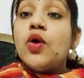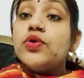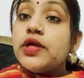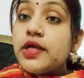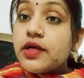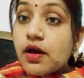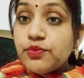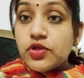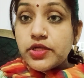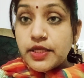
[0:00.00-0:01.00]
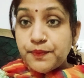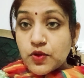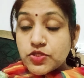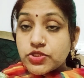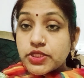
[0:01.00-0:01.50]
उन्होंने कम्युनिटी
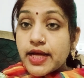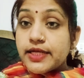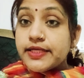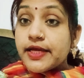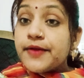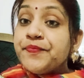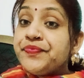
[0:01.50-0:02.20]
पोस्ट डाली है